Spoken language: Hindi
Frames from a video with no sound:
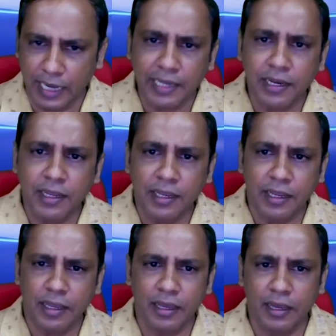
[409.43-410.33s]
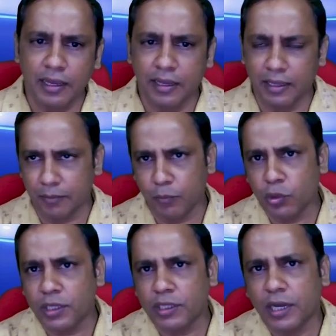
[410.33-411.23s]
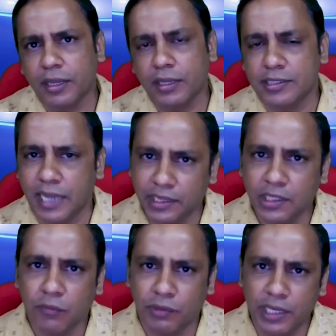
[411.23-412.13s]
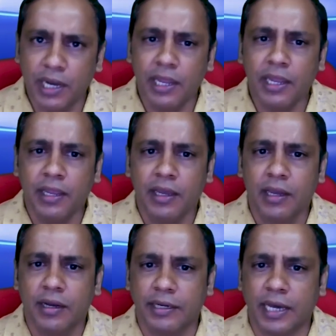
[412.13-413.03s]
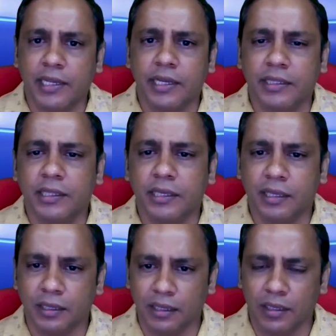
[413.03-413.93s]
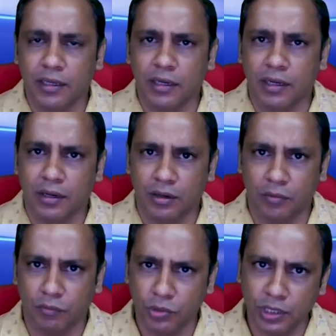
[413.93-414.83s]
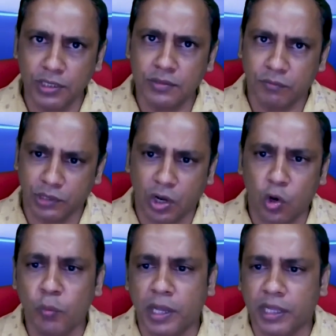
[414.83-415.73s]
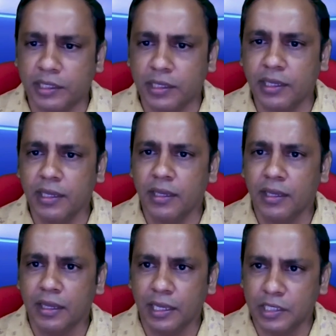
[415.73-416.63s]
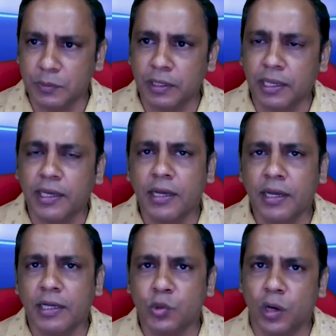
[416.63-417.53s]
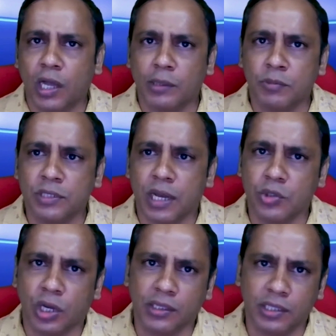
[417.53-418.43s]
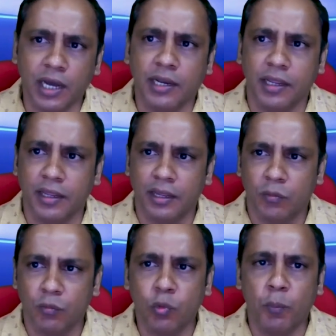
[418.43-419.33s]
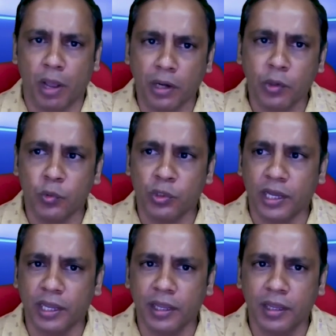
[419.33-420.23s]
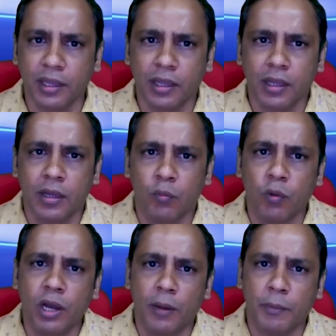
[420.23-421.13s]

डायरी मुख्यतः एक साहित्यिक विधा है डायरी गद्य की विशेष विधाओं में आती है इसमें लेखक का जो आत्म साक्षात्कार है वो प्रकट होता है वह